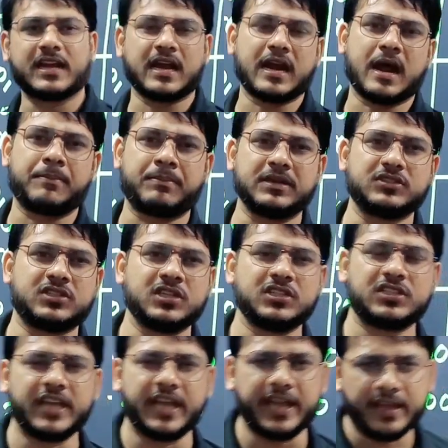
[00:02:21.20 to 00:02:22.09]
का नाम मत
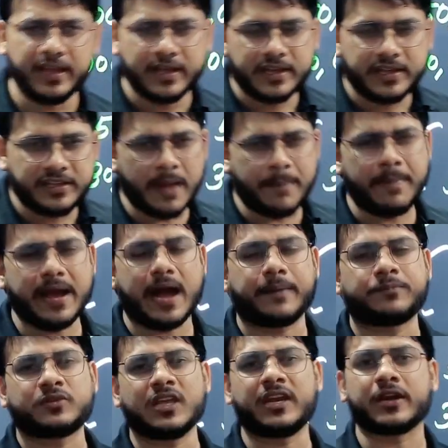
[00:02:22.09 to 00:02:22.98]
दीजिए यह मैं
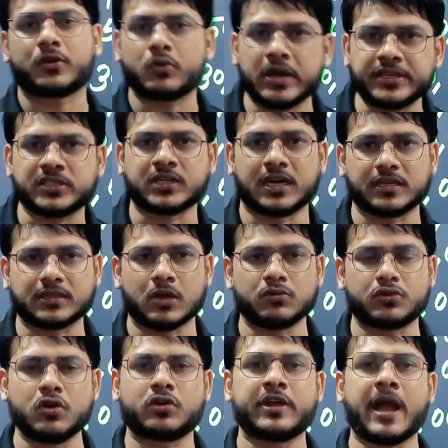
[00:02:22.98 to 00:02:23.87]
आपसे रिक्वेस्ट करता हूं
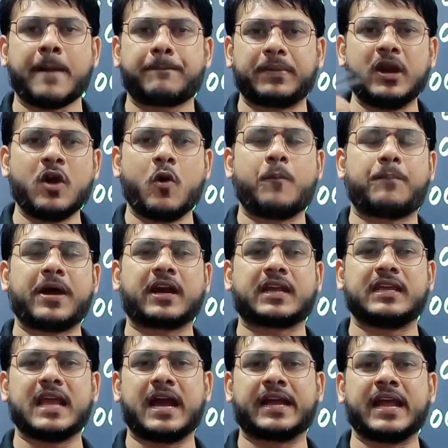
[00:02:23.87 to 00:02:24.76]
क्योंकि अपने ऊपर
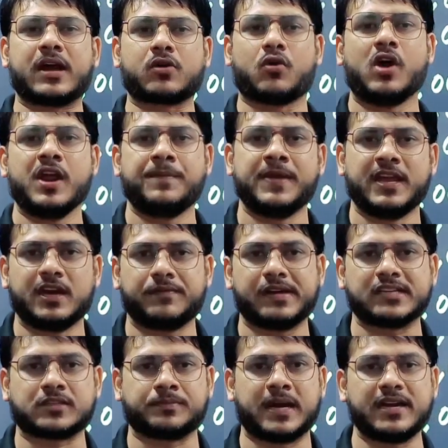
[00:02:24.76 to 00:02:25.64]
किया गया कोई भी
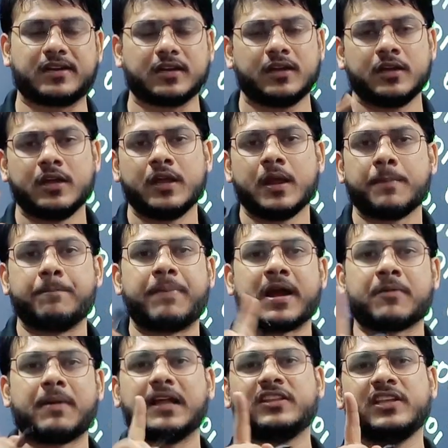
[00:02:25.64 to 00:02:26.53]
इन्वेस्टमेंट
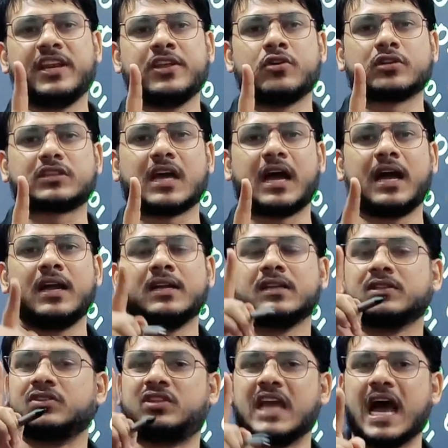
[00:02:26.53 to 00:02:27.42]
बर्बादी नहीं होता
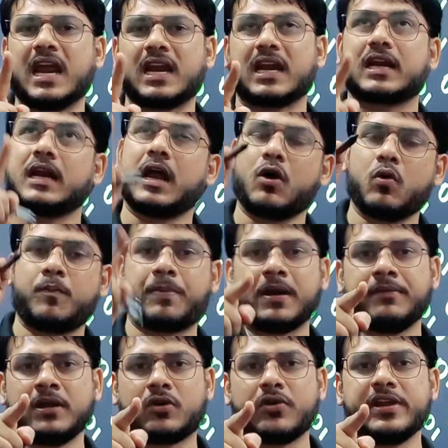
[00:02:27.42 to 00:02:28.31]
ध्यान रखना
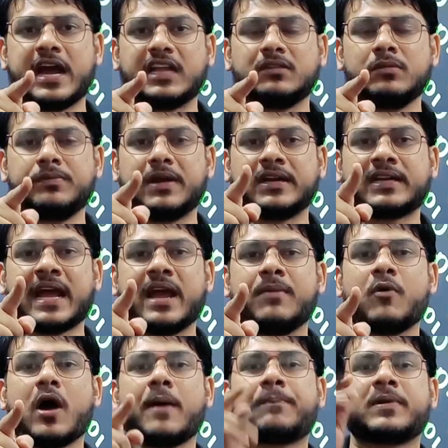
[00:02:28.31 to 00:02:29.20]
ऊपर भी कोई आदमी बैठा है
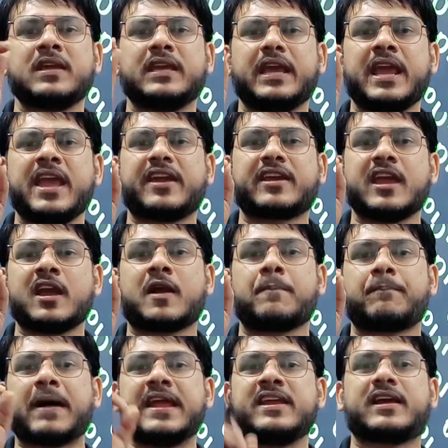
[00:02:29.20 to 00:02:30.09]
वो आपकी एक एक
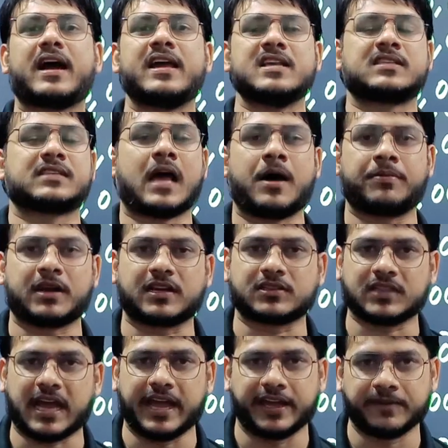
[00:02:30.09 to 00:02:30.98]
पाई का हिसाब
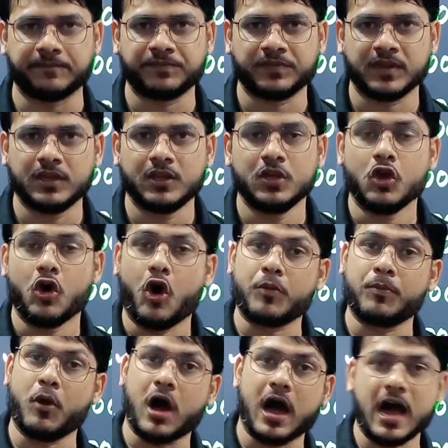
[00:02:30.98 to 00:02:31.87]
रखता है
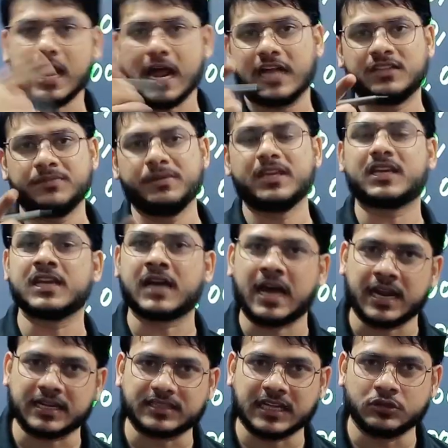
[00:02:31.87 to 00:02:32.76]
और वो हर आदमी की
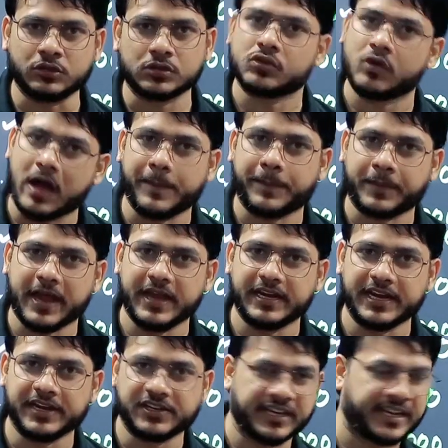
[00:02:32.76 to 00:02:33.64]
का रखता है दोस्तों आपका ही
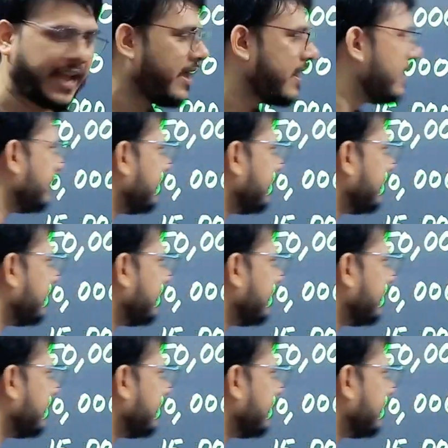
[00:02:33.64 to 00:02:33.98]
नहीं ठीक है